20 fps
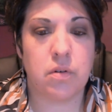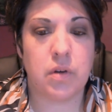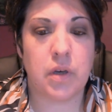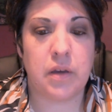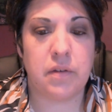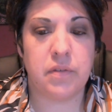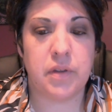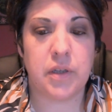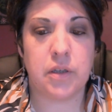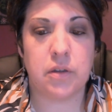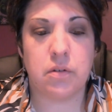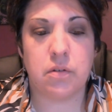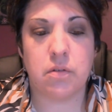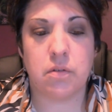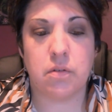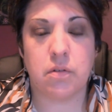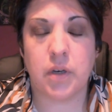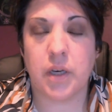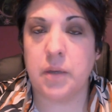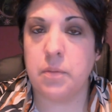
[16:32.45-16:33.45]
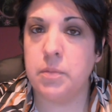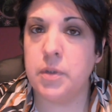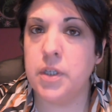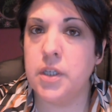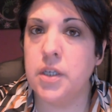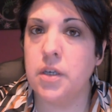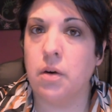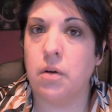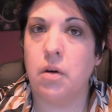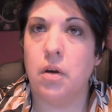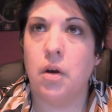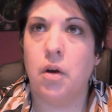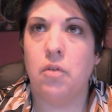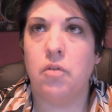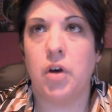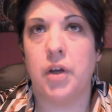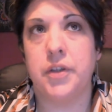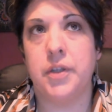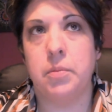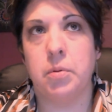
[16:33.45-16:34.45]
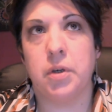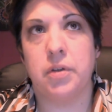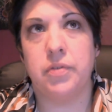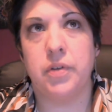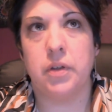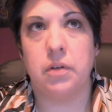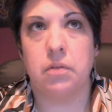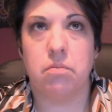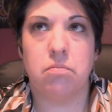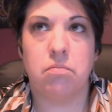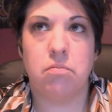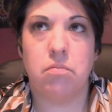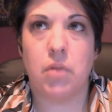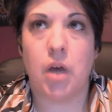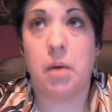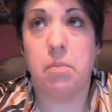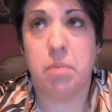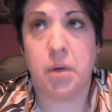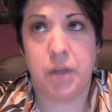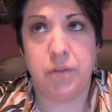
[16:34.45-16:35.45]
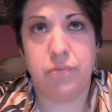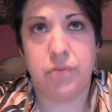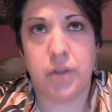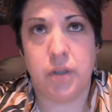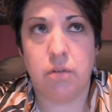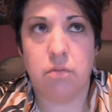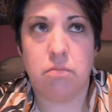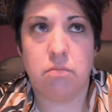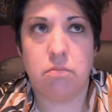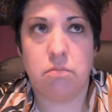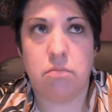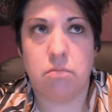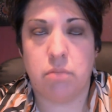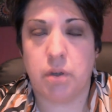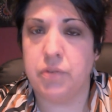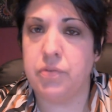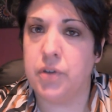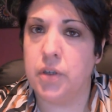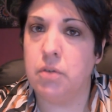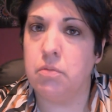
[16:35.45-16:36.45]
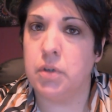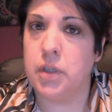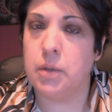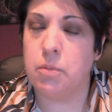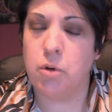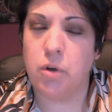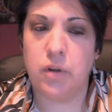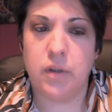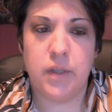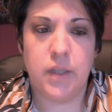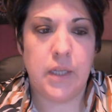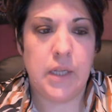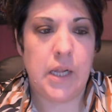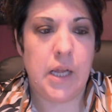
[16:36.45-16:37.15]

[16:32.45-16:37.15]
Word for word: avec euh, Rémi, un débriefing, un briefing, briefing oui d'abord,